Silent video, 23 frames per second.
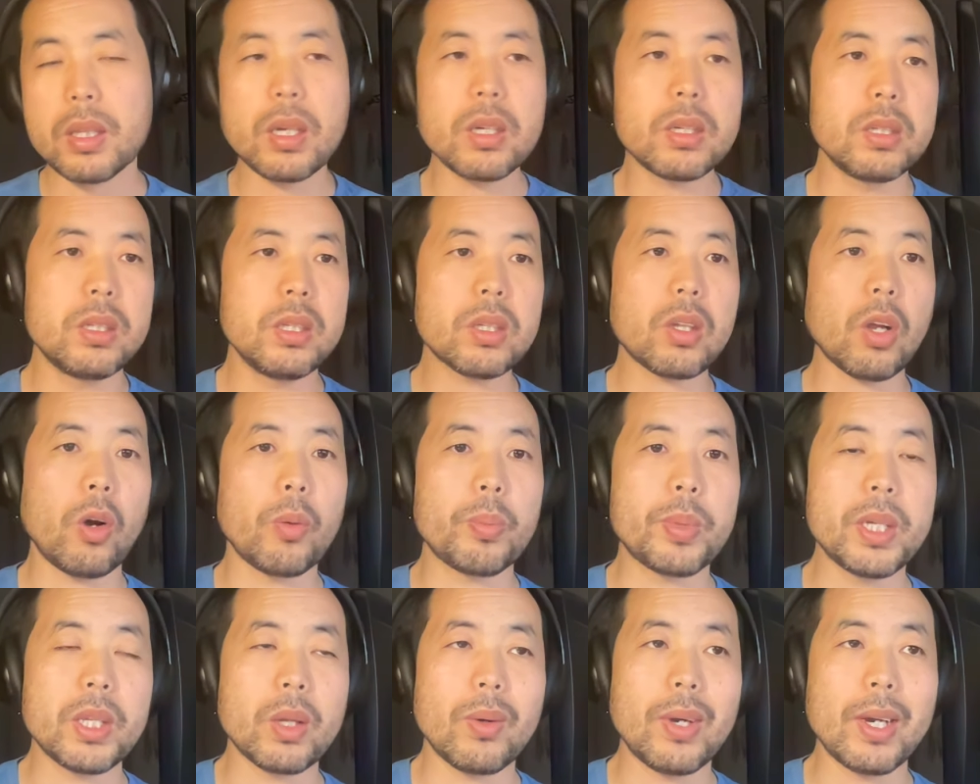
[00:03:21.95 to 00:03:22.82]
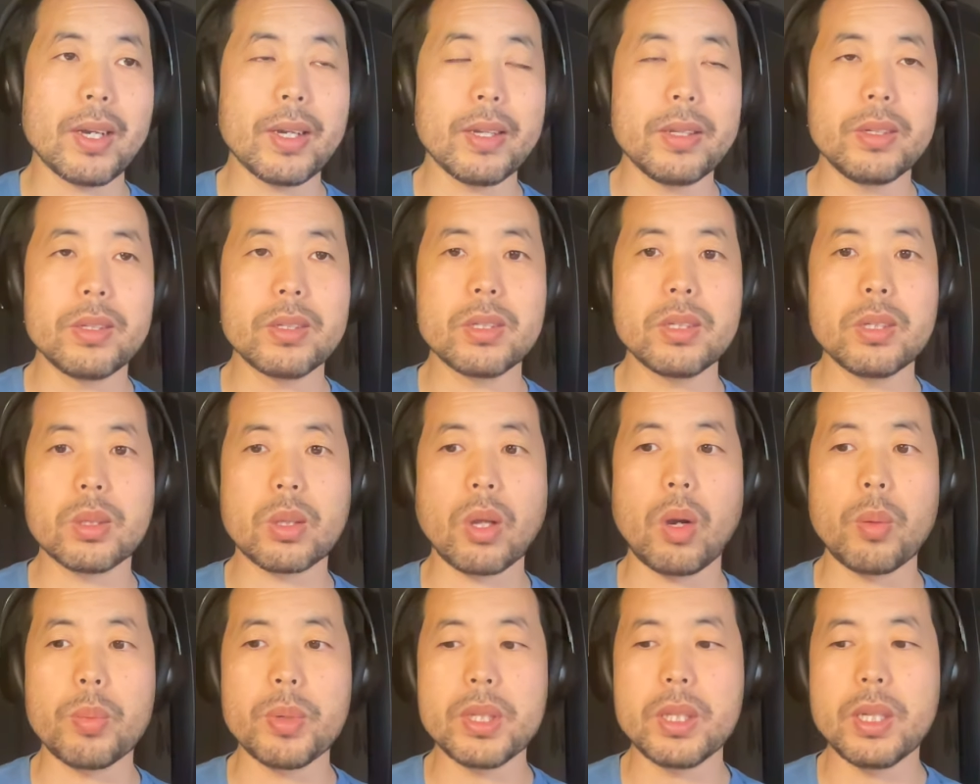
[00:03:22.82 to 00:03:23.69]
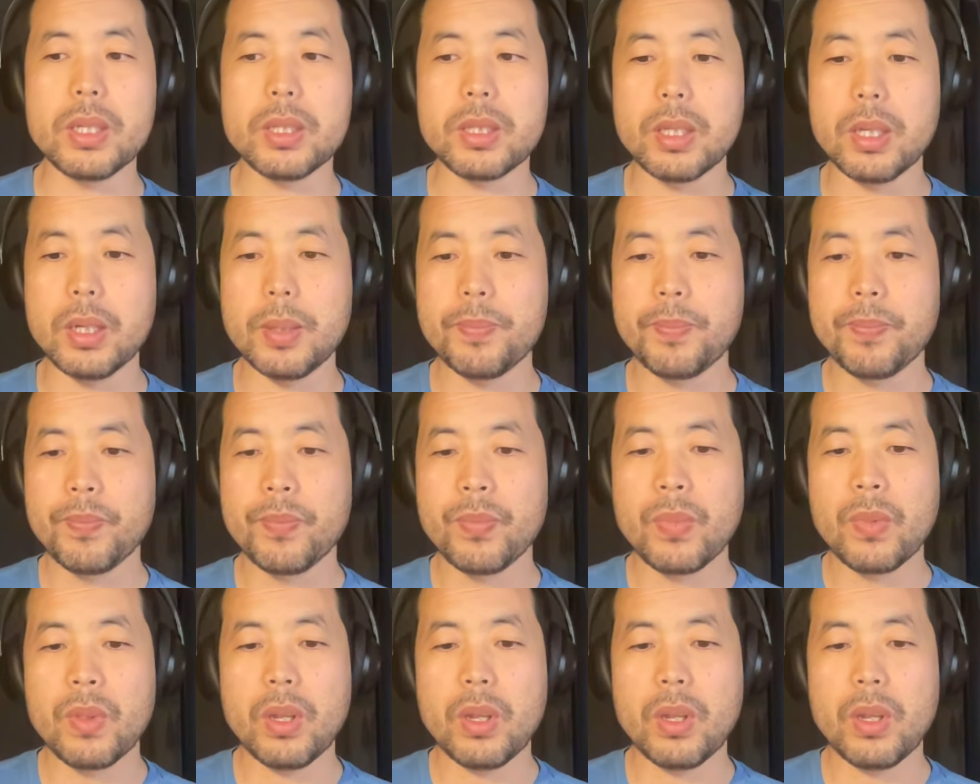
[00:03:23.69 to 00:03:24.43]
但是你倒闭的话，肯定是倒闭那些